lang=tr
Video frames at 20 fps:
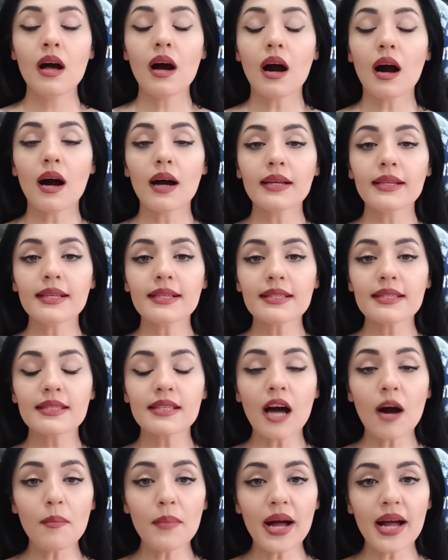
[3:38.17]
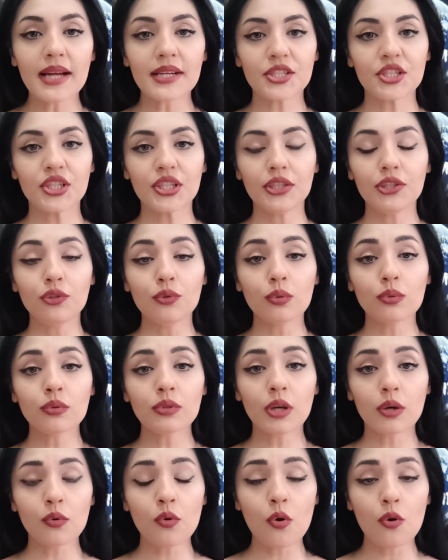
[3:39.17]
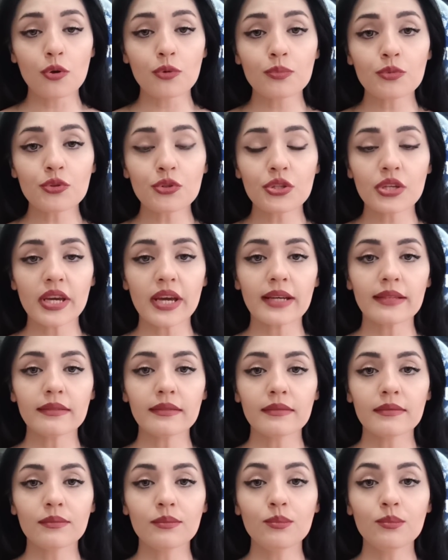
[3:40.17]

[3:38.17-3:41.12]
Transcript: Aile tam her şeyi yoluna koymuşken